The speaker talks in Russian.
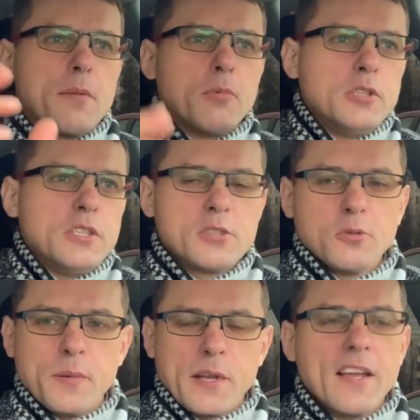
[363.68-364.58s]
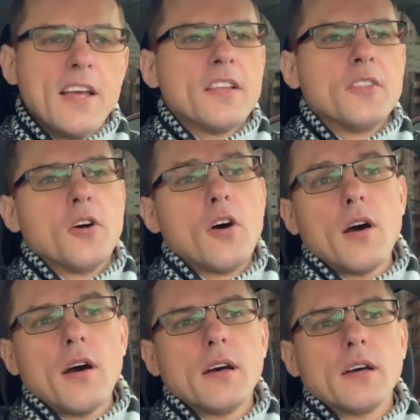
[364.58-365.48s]
а будет супер. Но,
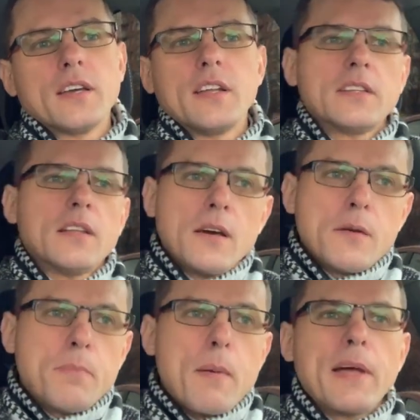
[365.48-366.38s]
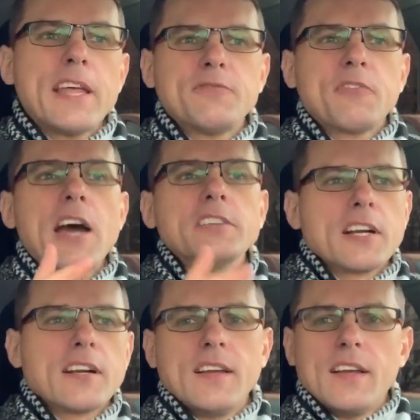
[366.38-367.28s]
а, говорит, попадать в
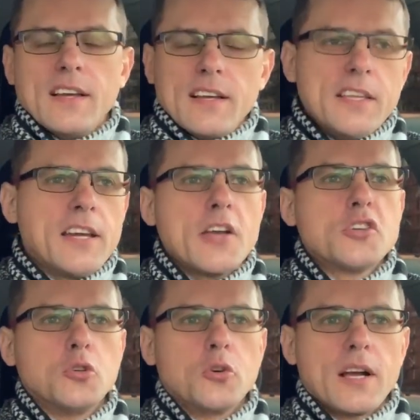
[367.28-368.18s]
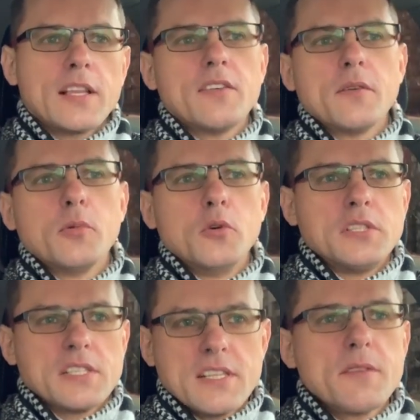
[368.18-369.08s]
кадр не хочу. Когда вы
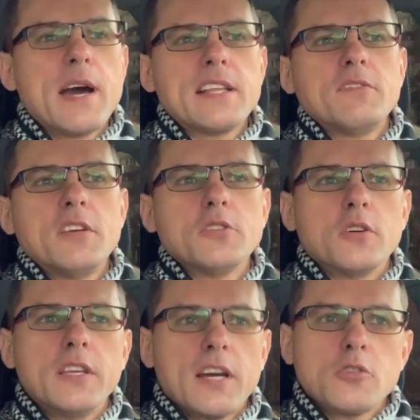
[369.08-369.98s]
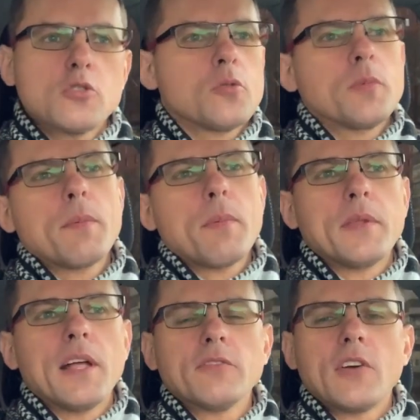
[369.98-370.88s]
будете снимать видео, не хочу, чтобы я
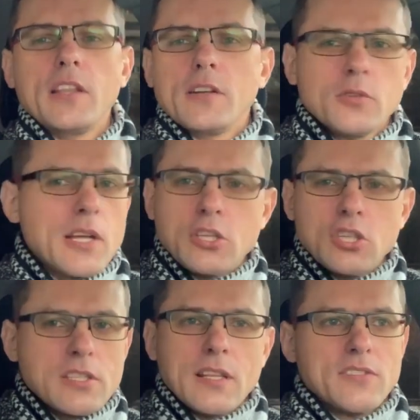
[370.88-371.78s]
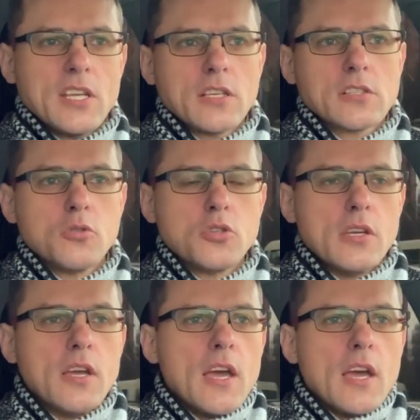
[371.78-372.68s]
попадал в кадр. Ну так, чисто на всякий случай.
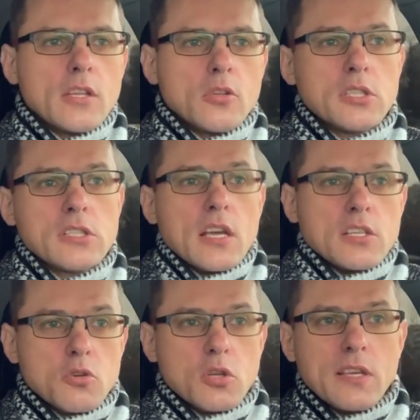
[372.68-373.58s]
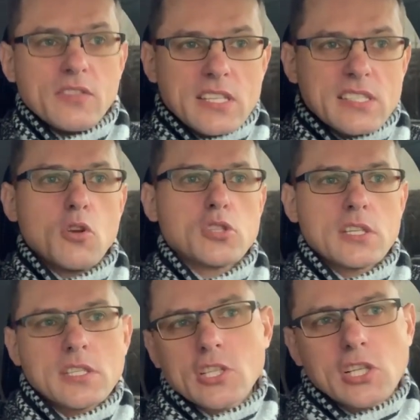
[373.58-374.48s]
То есть сегодня все звезды
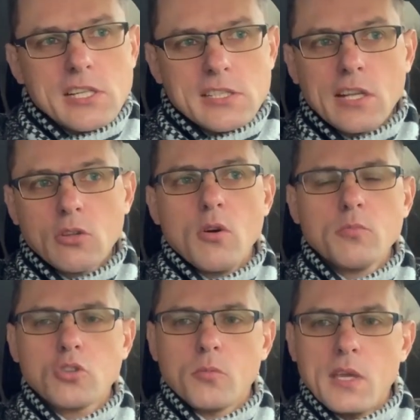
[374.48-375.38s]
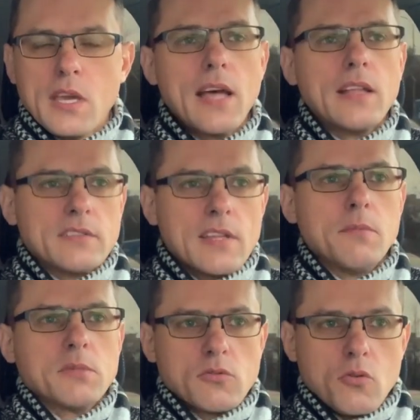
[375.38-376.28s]
сошлись на том, чтобы я
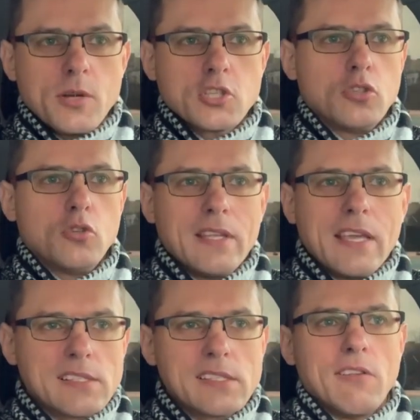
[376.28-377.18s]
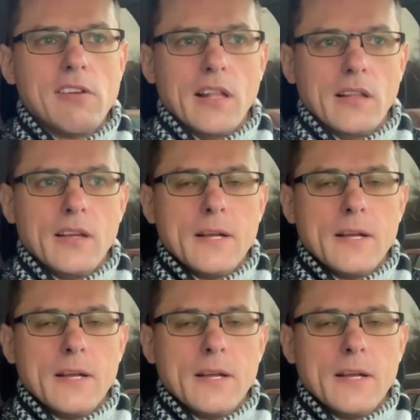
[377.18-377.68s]
там свою машину не оставлял.